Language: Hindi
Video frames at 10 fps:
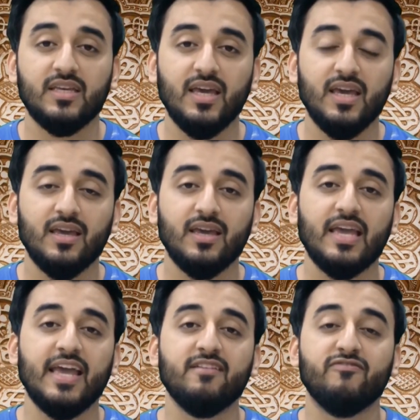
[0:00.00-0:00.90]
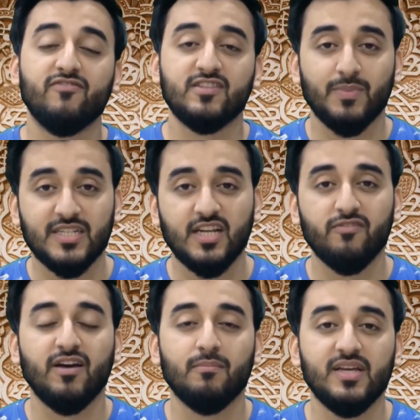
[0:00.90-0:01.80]
ये एक स्पेशल
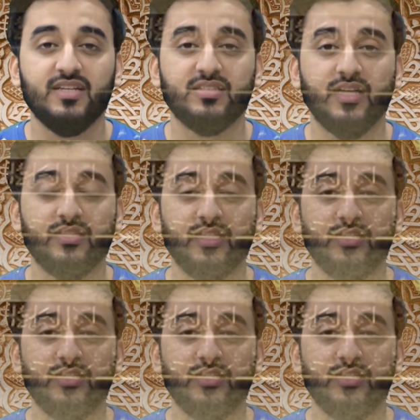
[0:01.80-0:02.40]
फैमिली के साथ